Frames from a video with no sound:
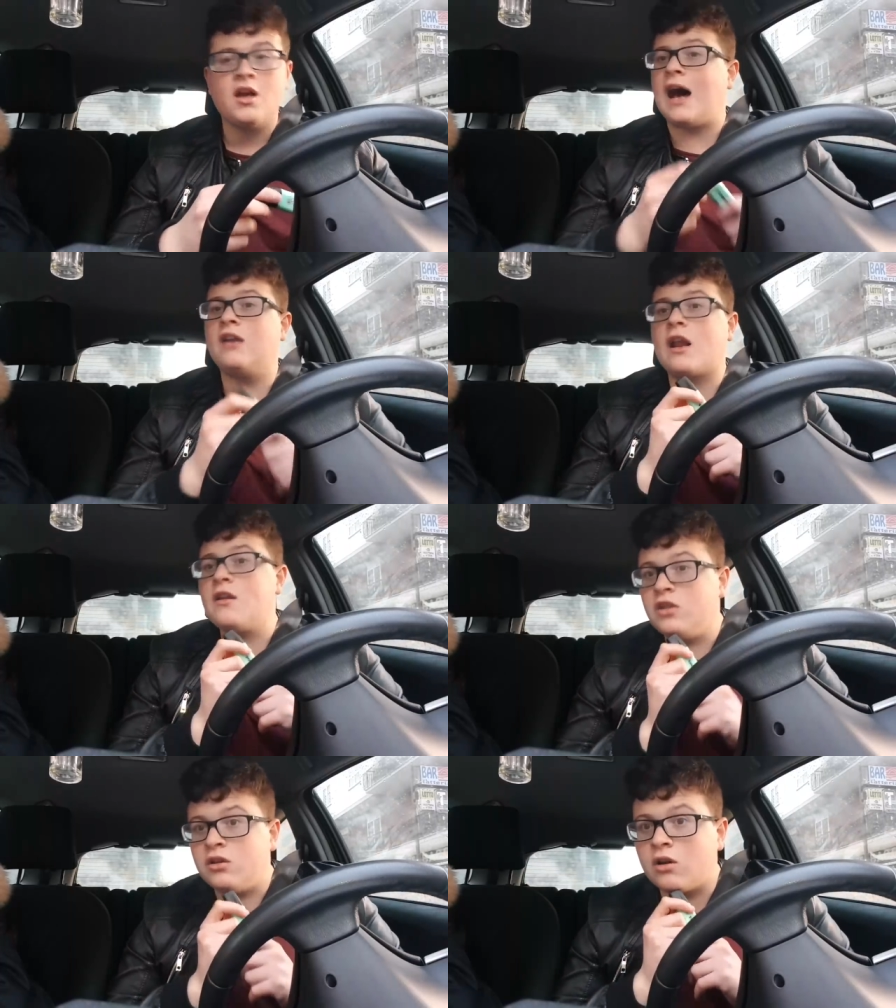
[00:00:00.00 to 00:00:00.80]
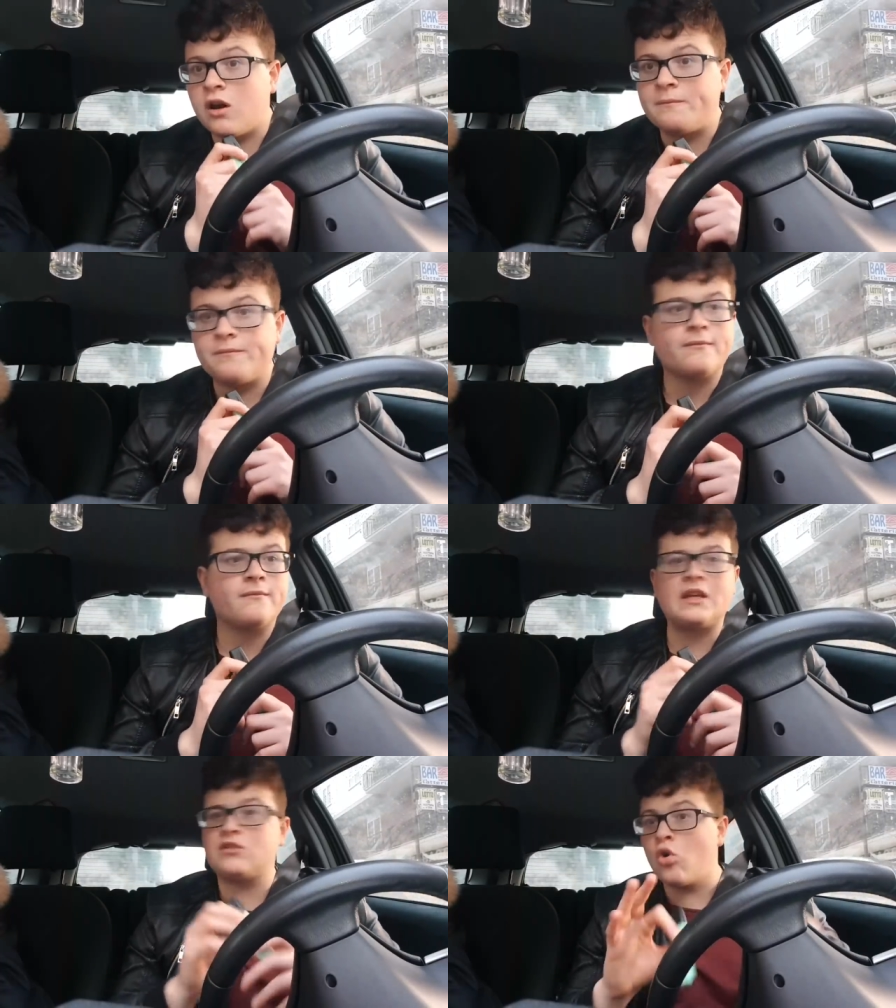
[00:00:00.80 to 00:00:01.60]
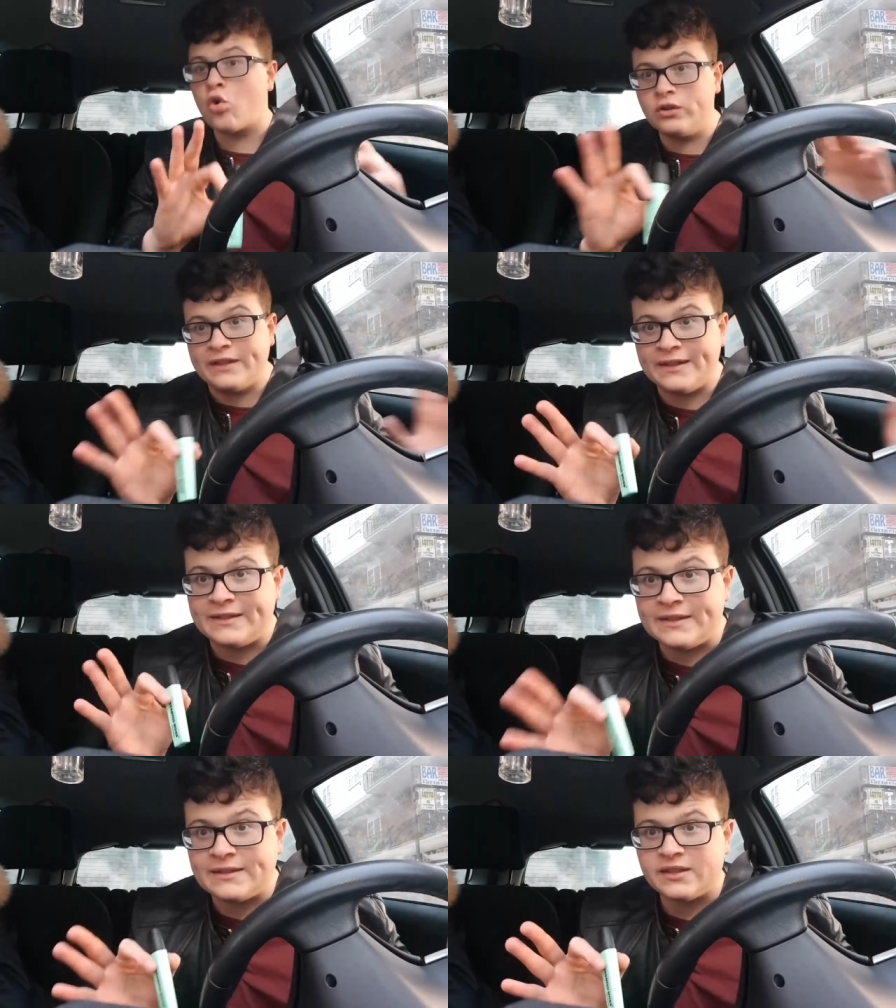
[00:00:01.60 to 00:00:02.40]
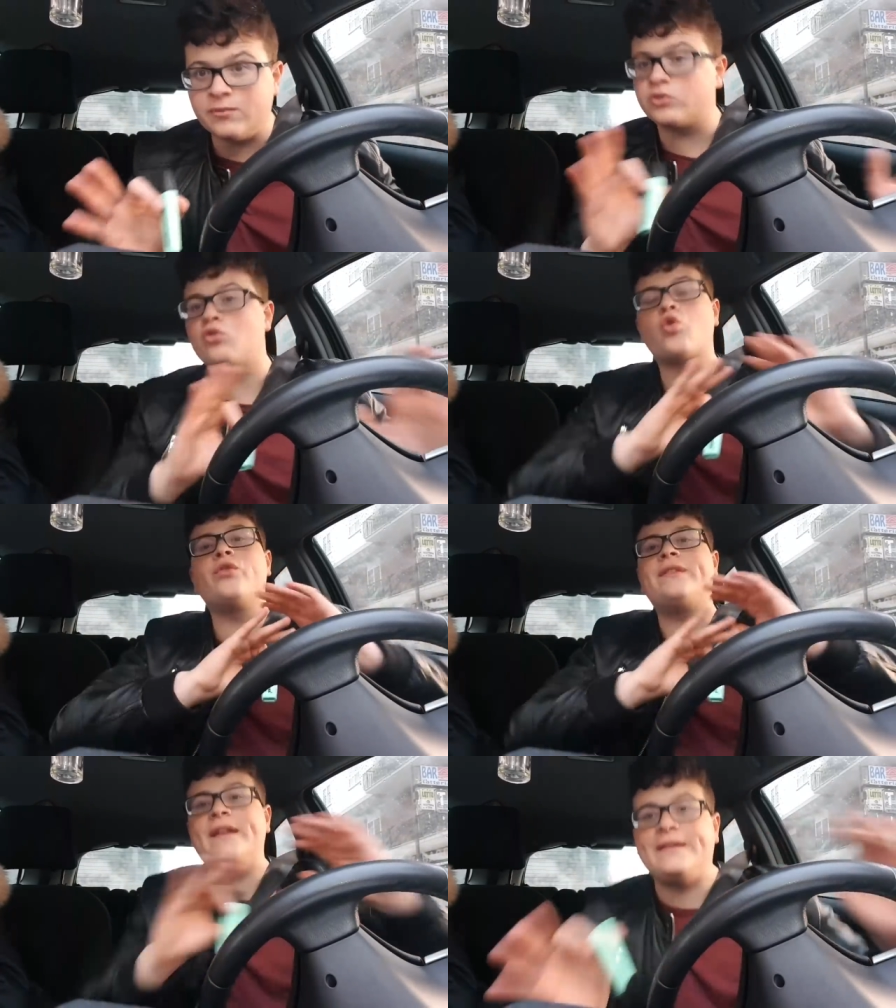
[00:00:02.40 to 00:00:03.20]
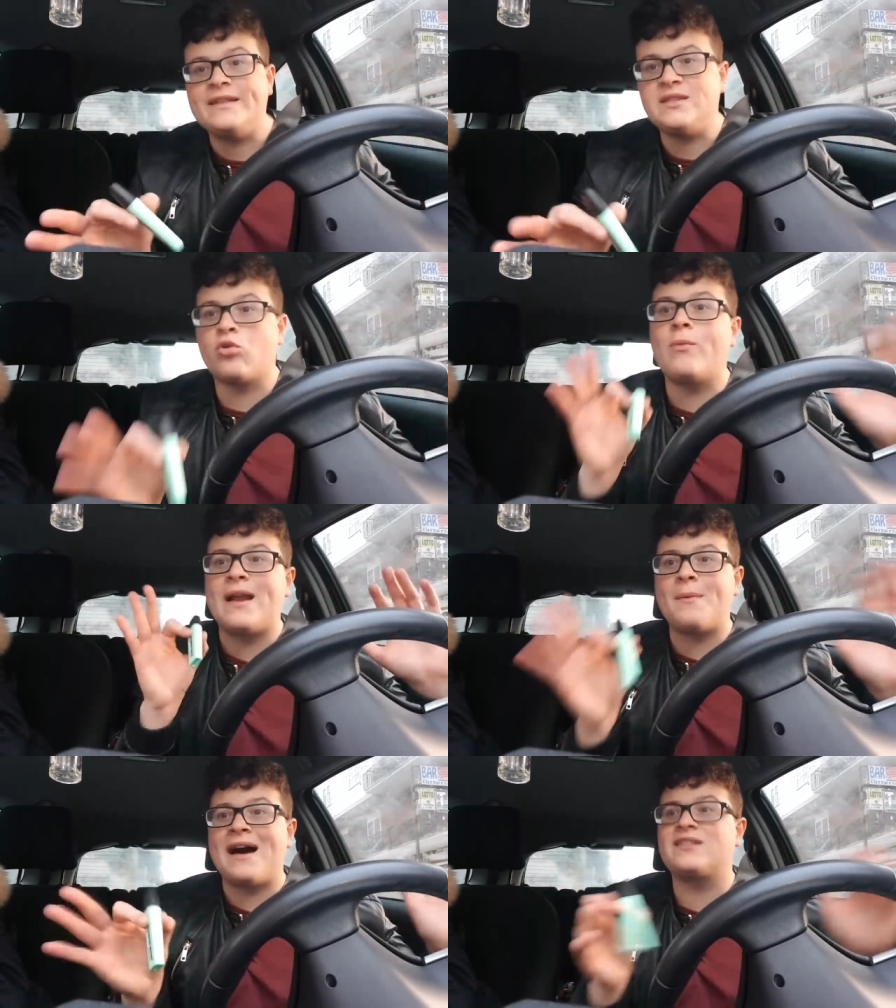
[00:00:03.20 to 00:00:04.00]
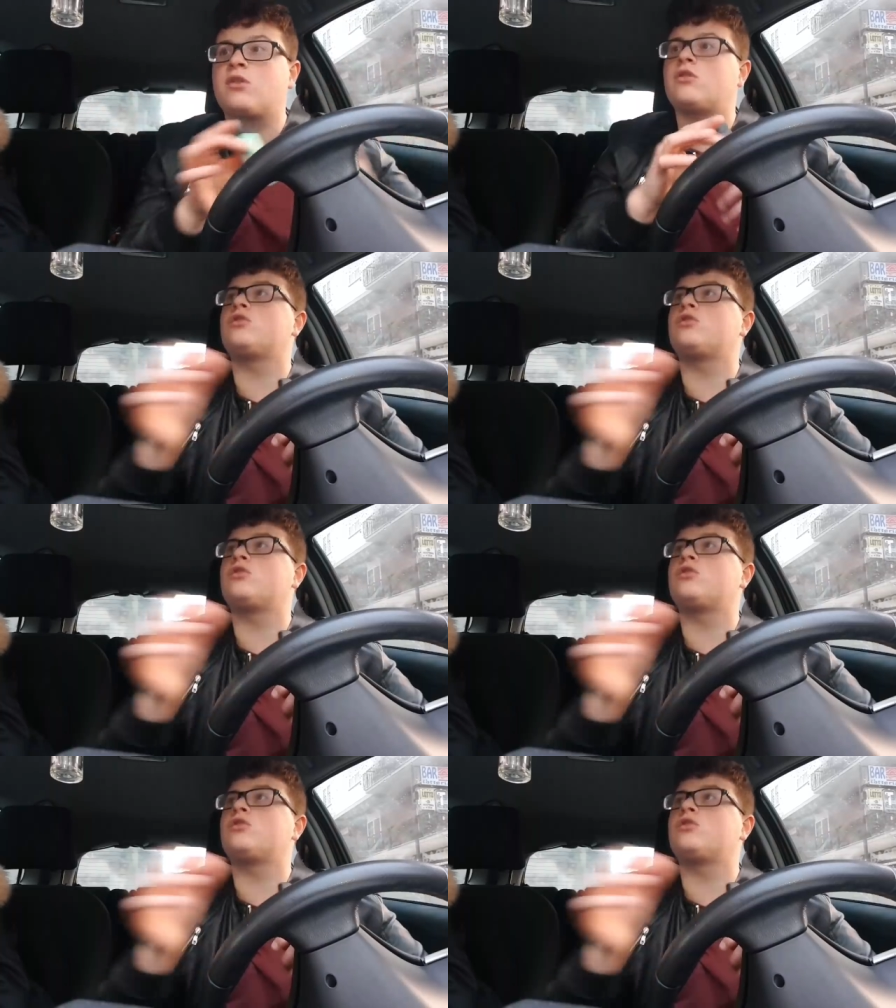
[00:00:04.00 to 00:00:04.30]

Allora io dico no, sono contentissimo, sono contentissimo, come una Pasqua,